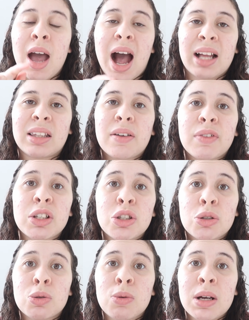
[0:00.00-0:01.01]
através de
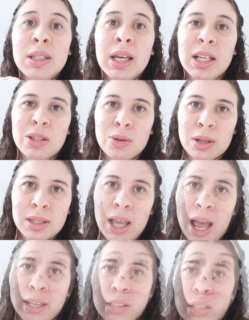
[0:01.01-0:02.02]
suas redes
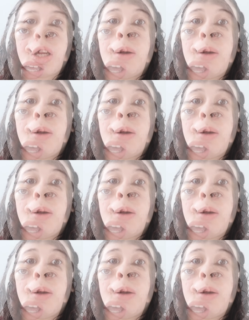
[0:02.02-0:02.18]
sociais.